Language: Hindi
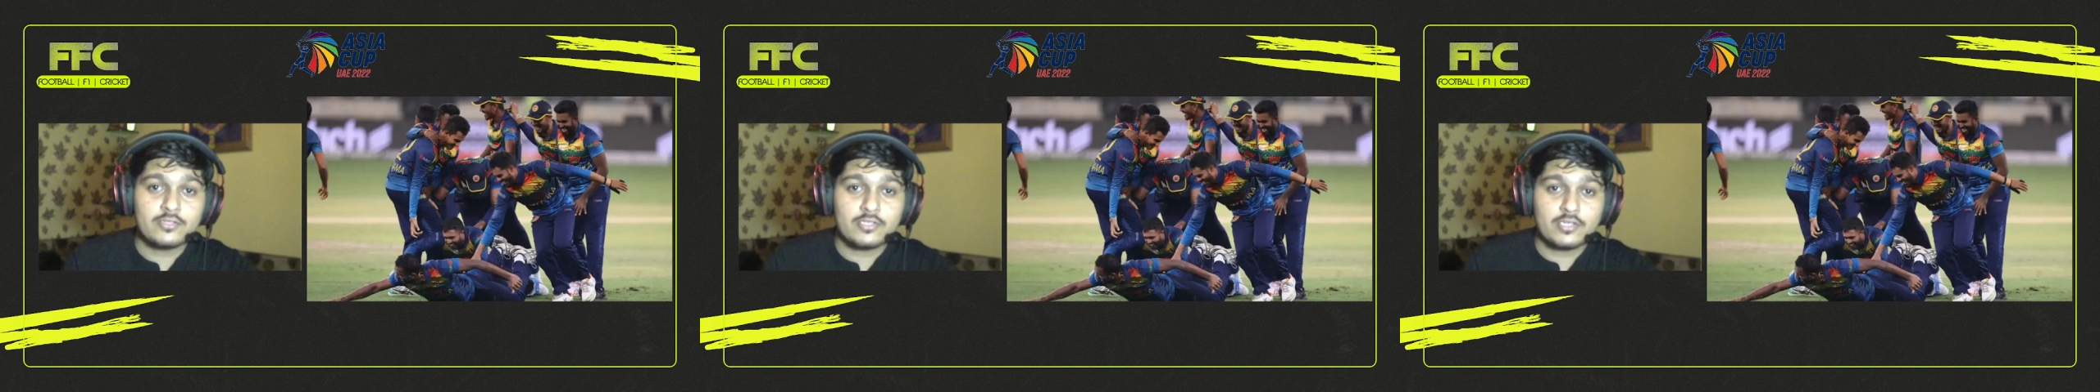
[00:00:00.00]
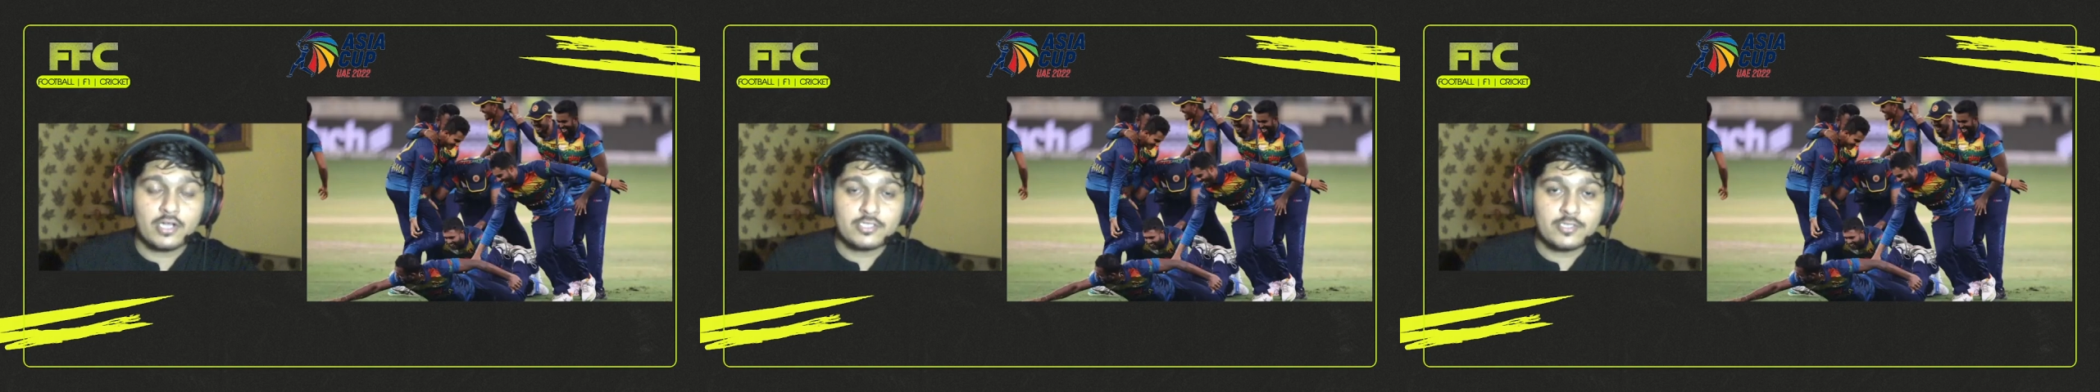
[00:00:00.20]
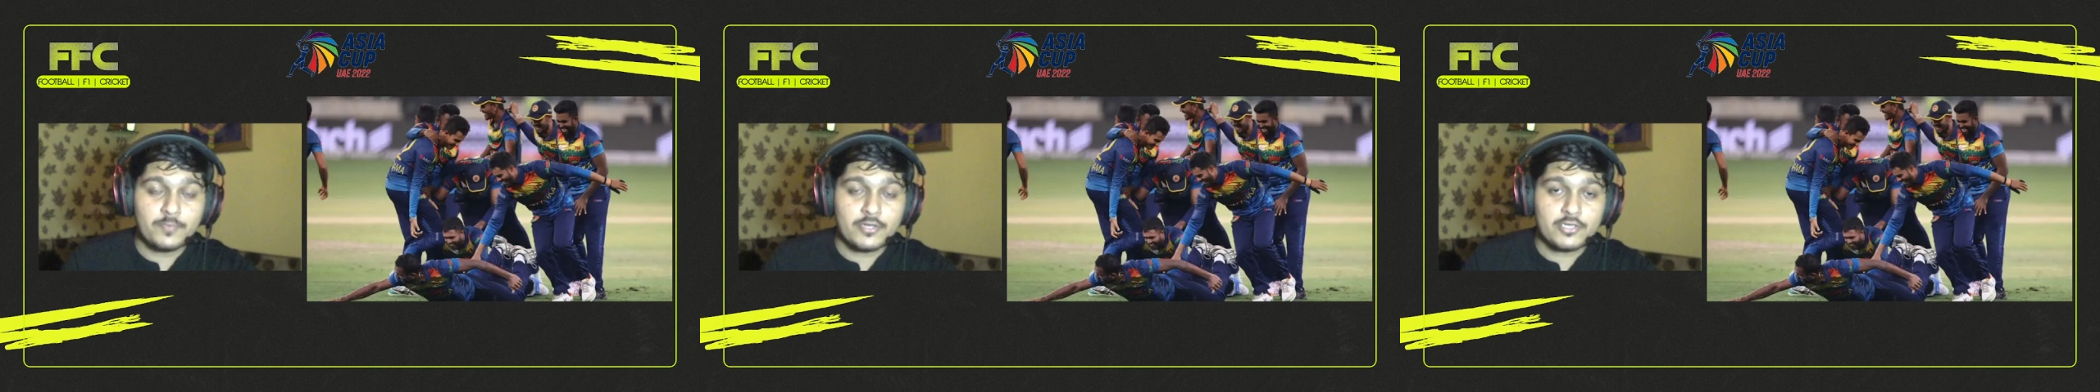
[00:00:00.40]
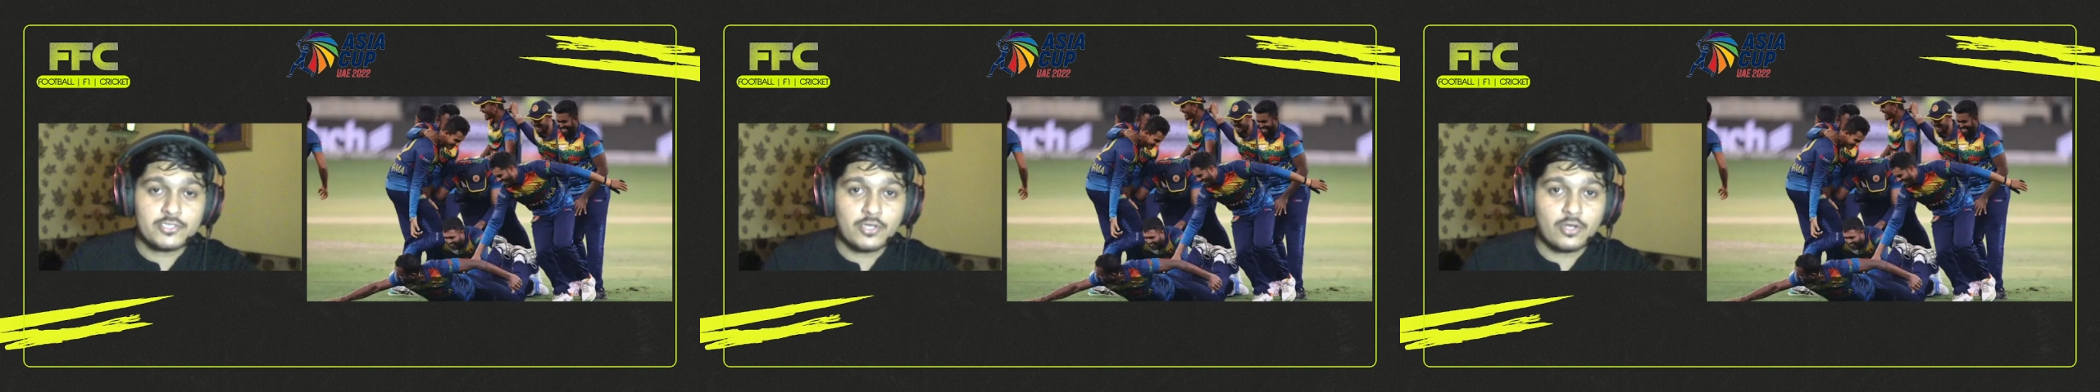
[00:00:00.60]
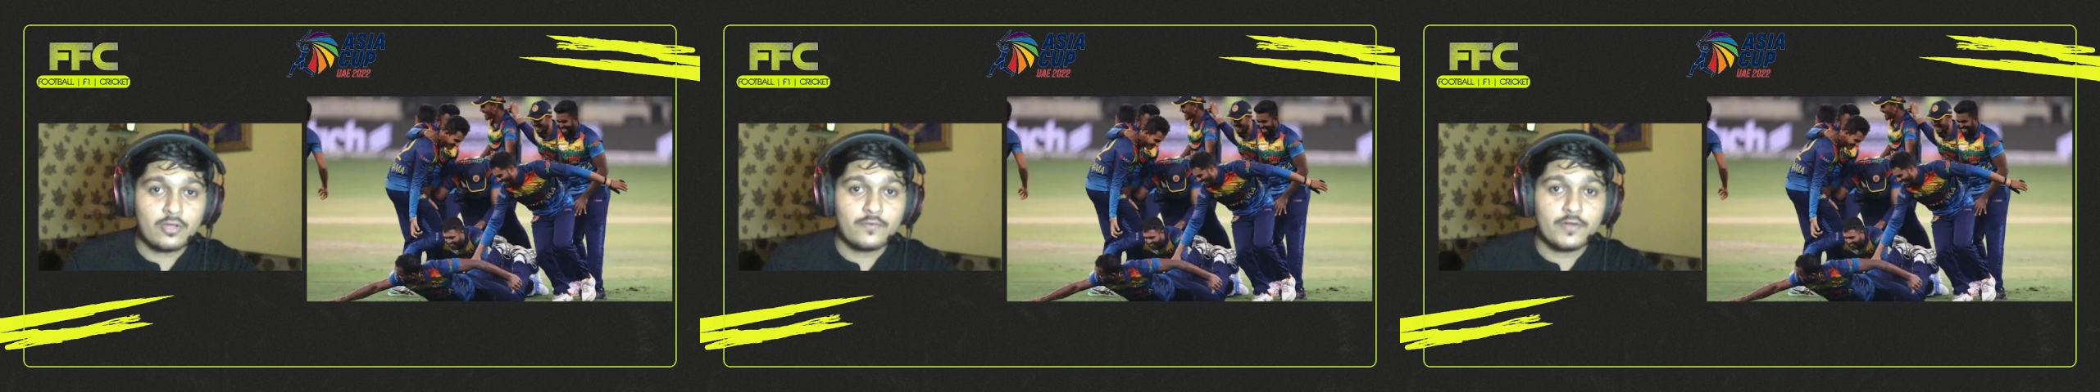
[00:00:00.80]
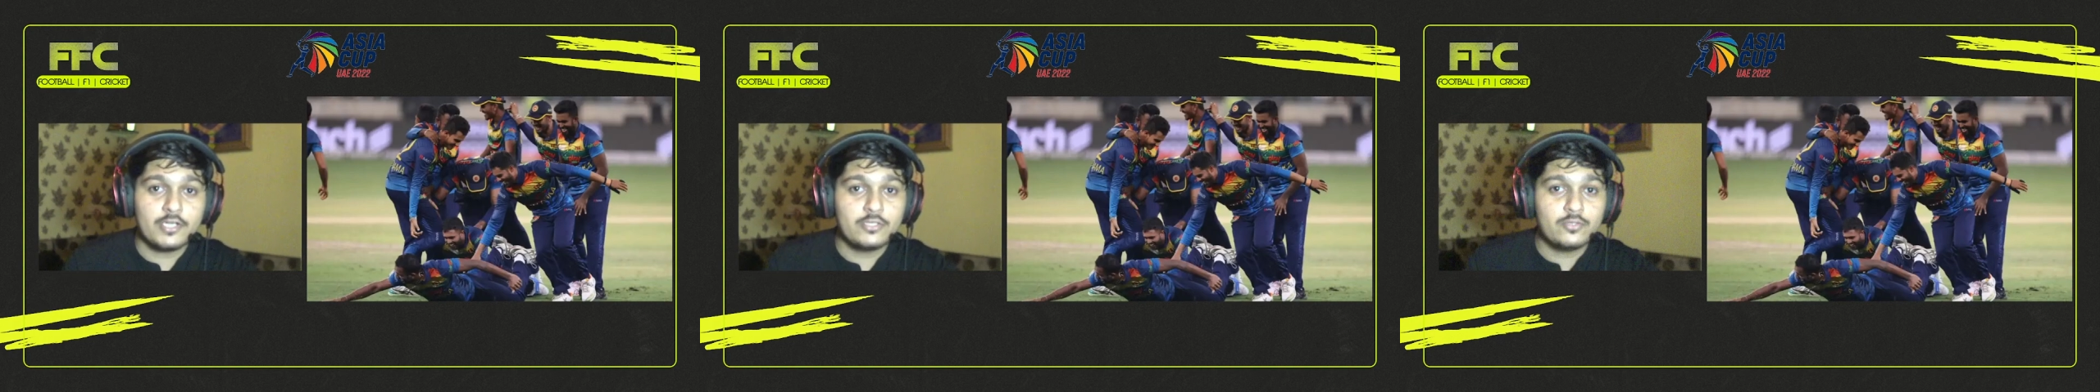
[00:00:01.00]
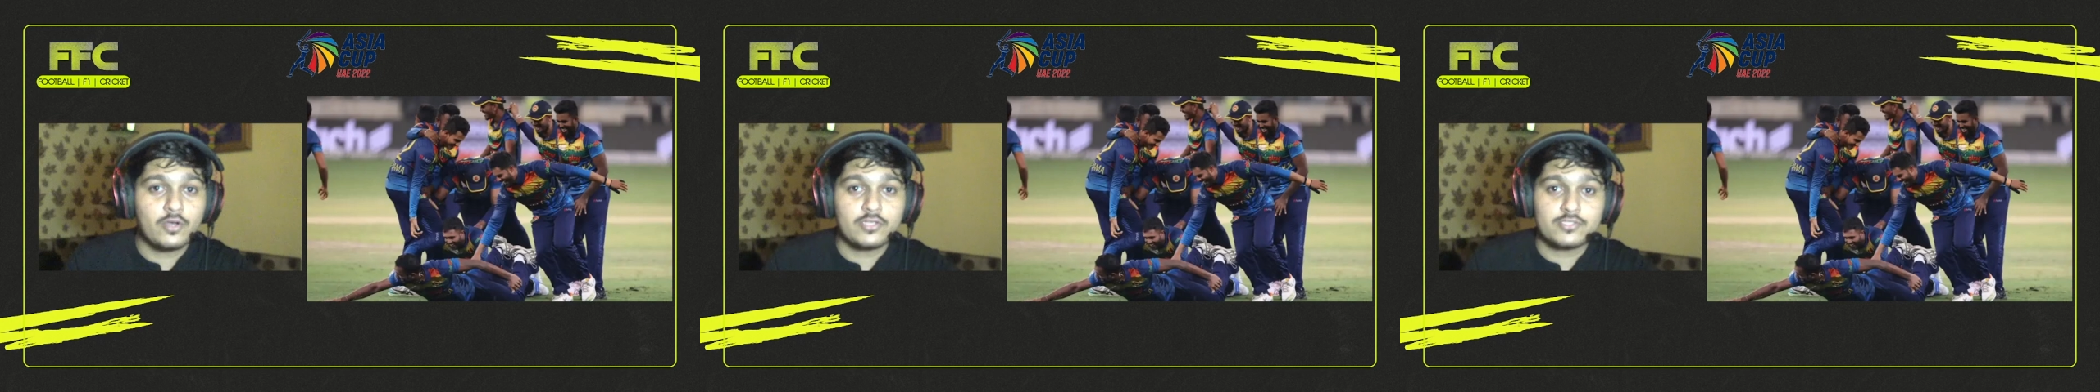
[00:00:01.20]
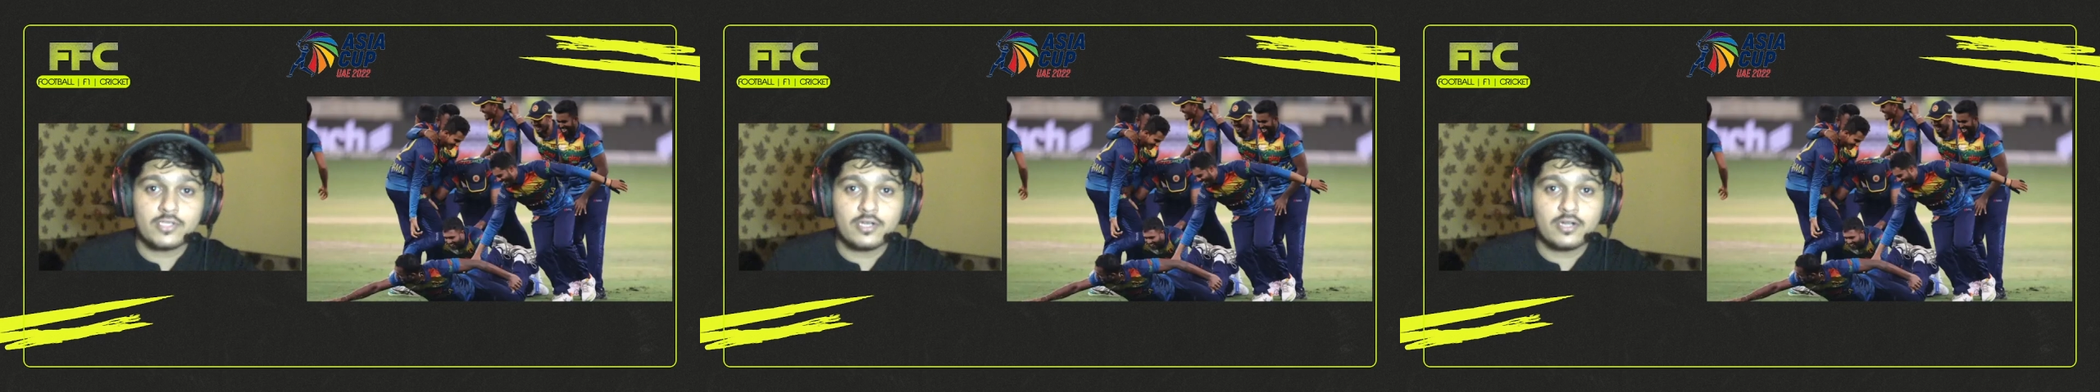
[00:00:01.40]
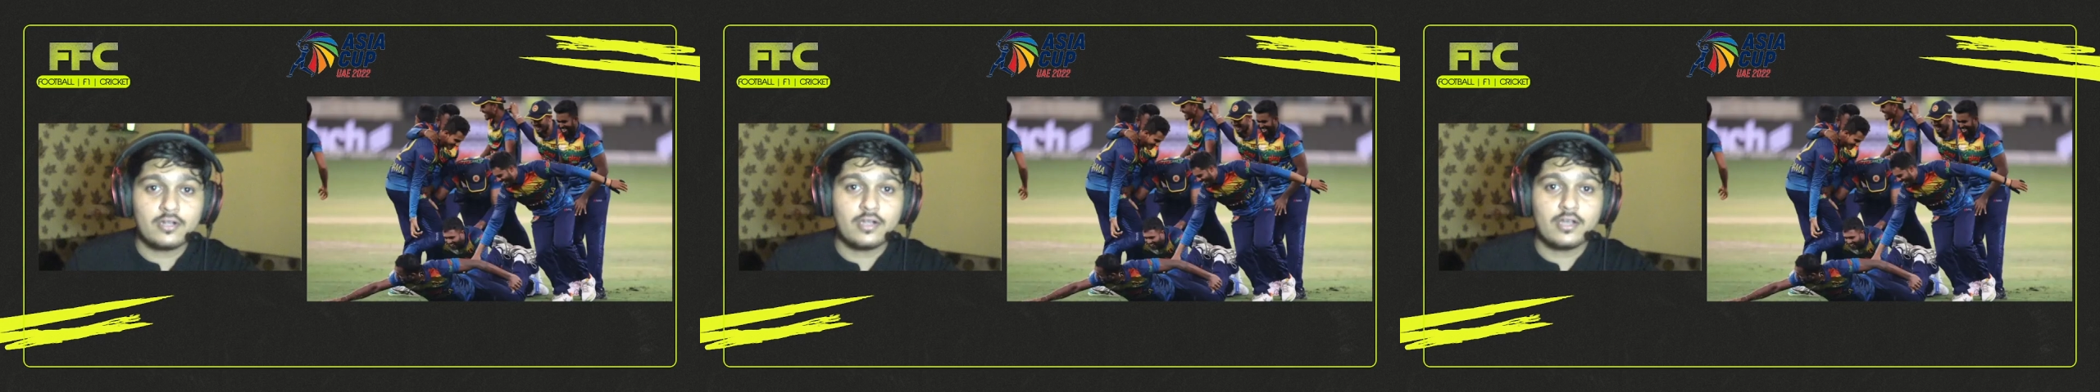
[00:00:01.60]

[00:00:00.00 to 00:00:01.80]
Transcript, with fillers: राजा पक्षा और वनिंदु हसरंगा